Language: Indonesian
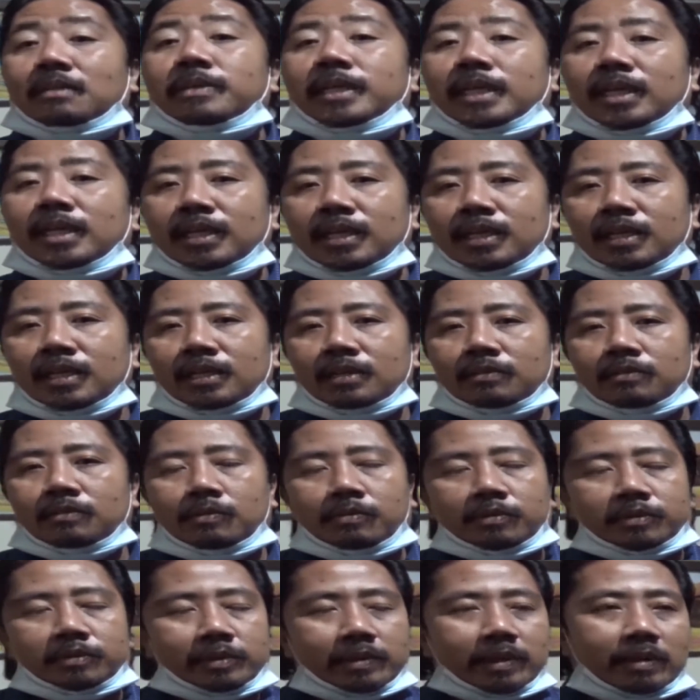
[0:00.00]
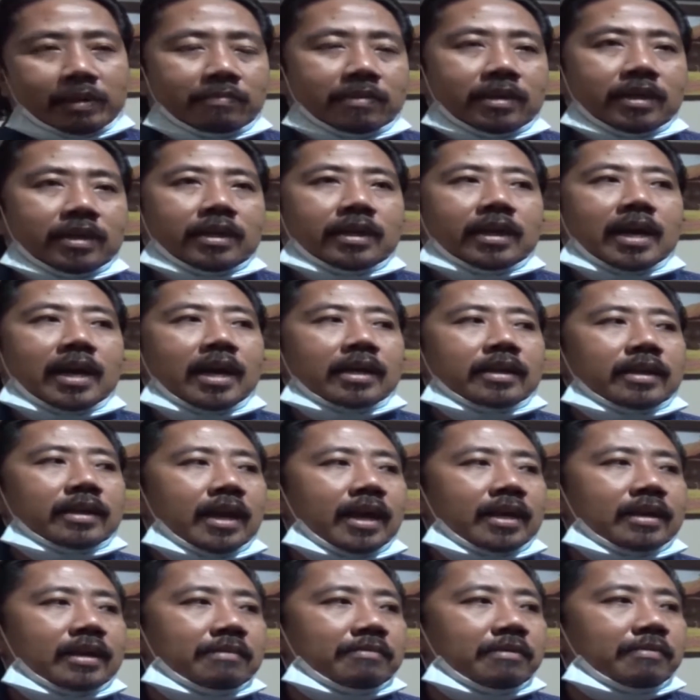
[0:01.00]
lebih tersebut
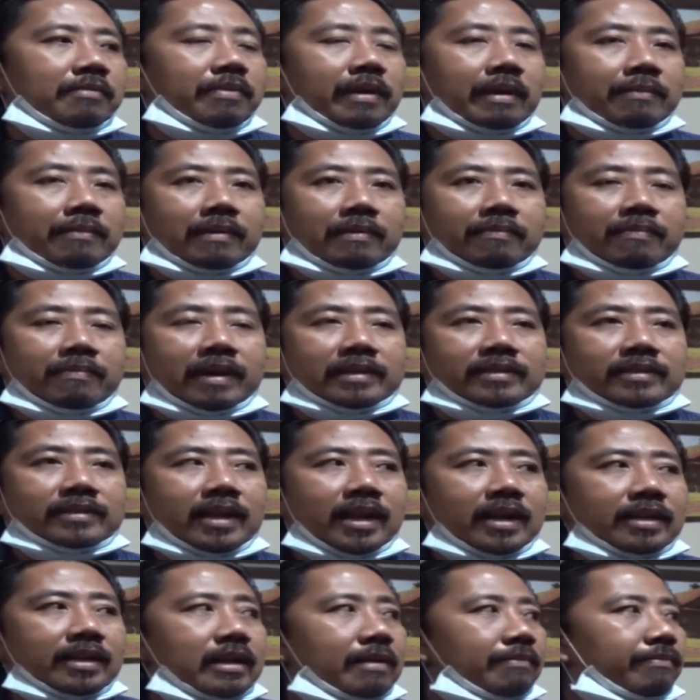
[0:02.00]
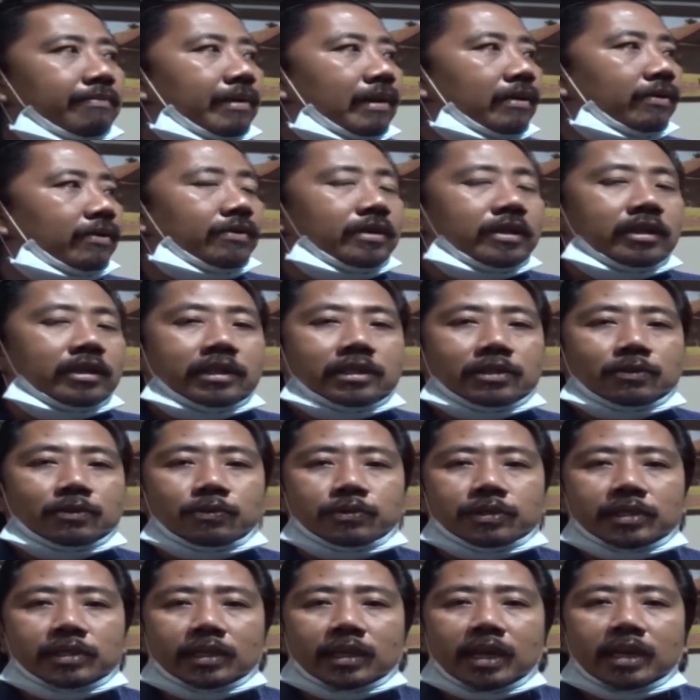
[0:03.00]
hanya ada beberapa pasal yang perlu
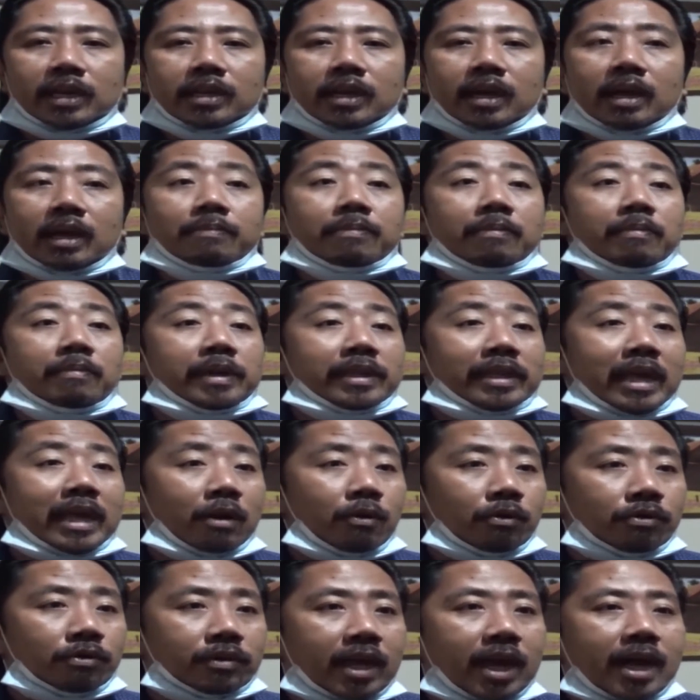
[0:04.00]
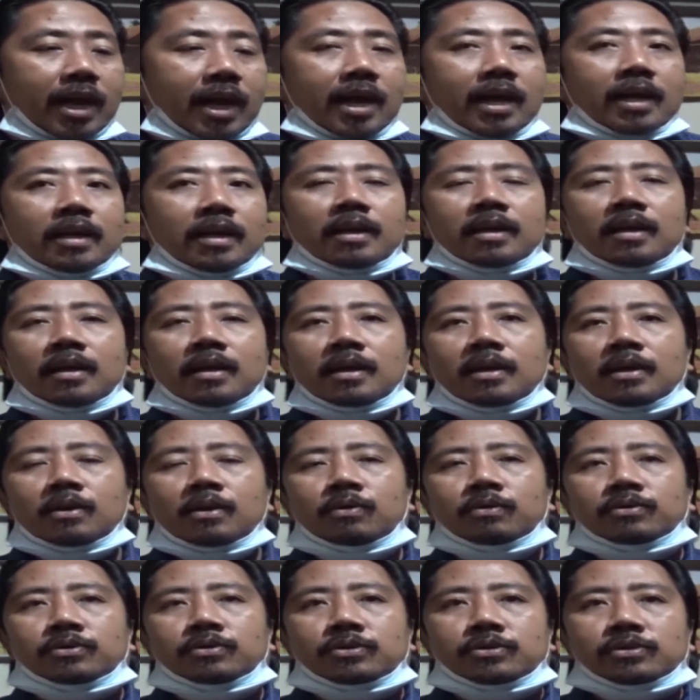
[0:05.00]
didiskusikan dengan pemerintah kota
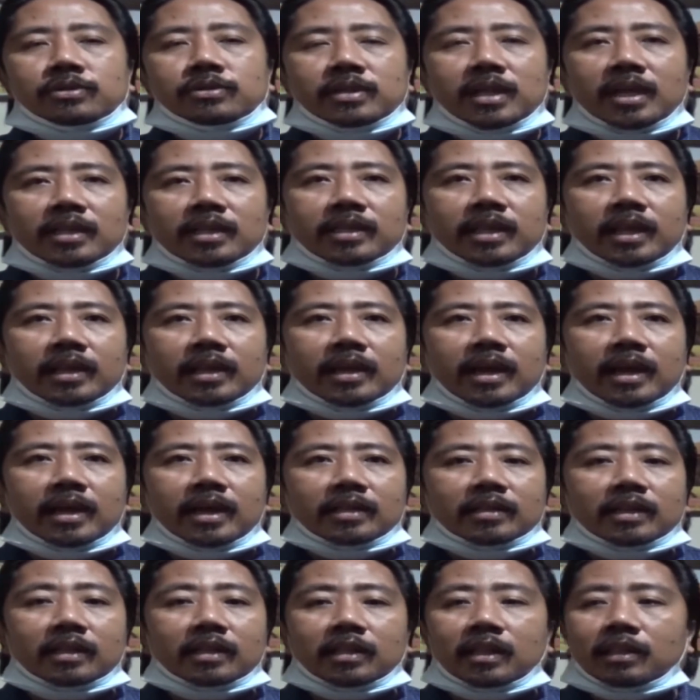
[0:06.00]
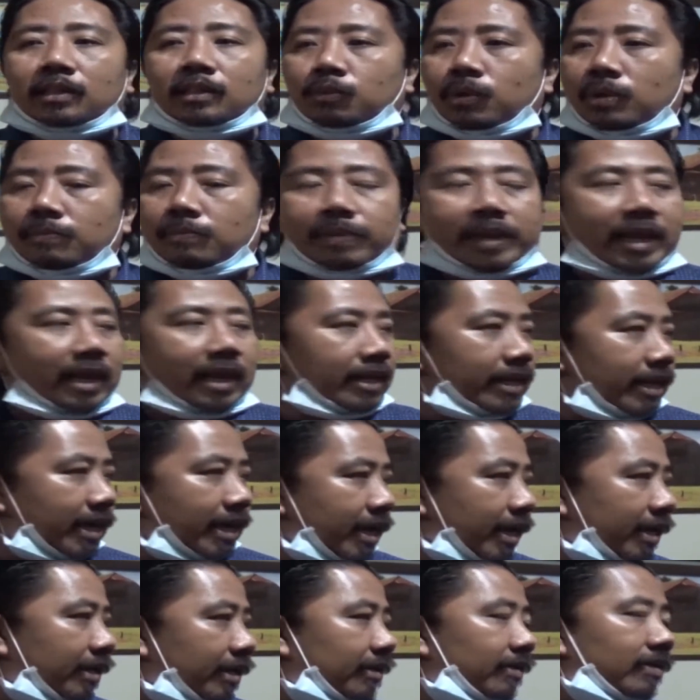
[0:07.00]
khususnya terkait ketentuan
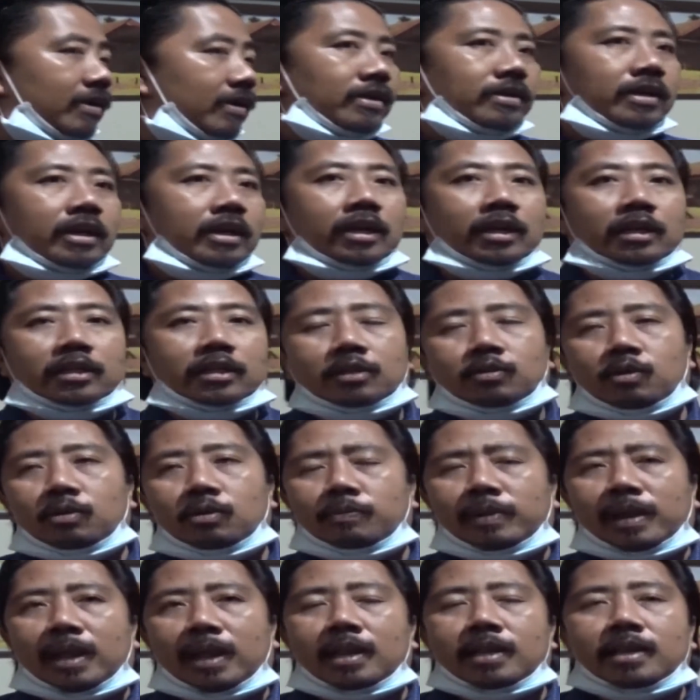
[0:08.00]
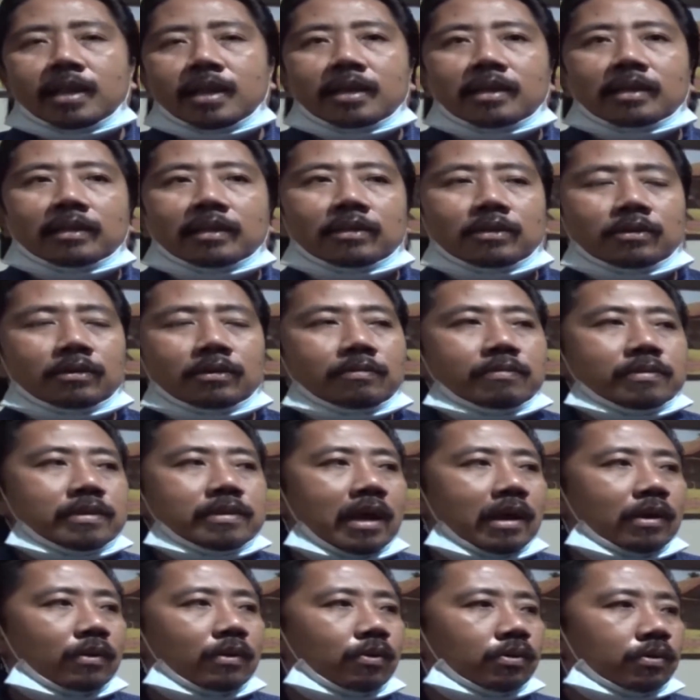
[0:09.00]
peralihan. Jadi ketentuan peralihan itu
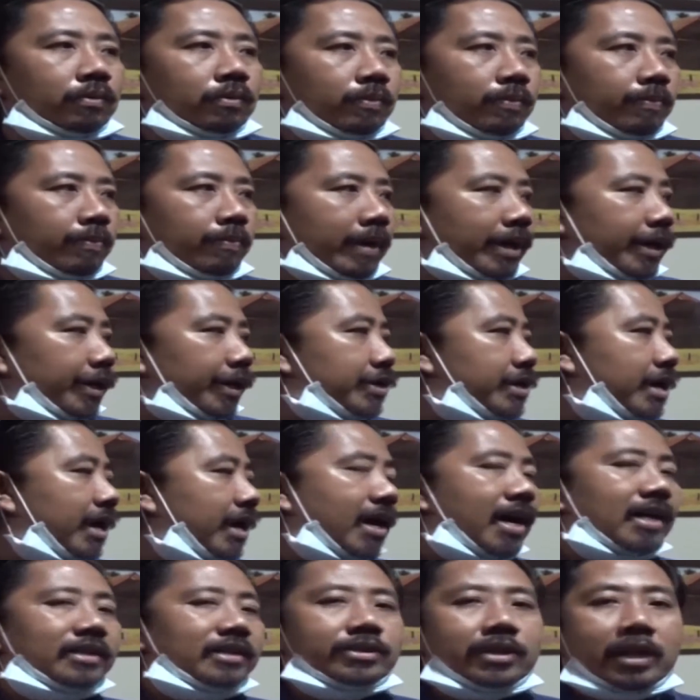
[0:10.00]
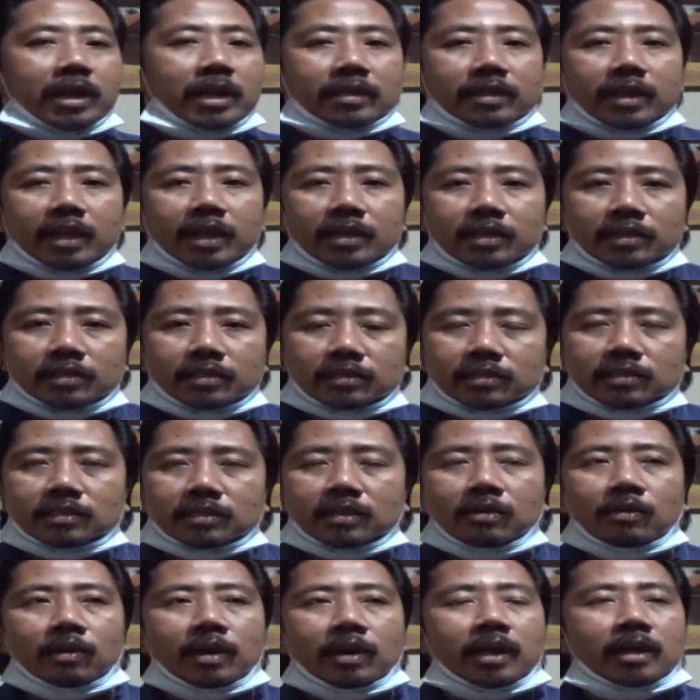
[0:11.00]
menyangkut pekerjaan secara teknis
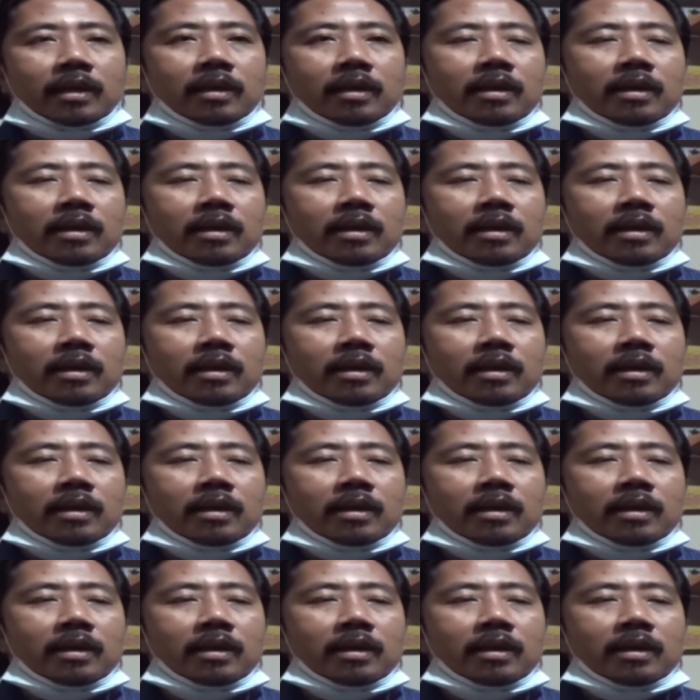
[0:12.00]
oleh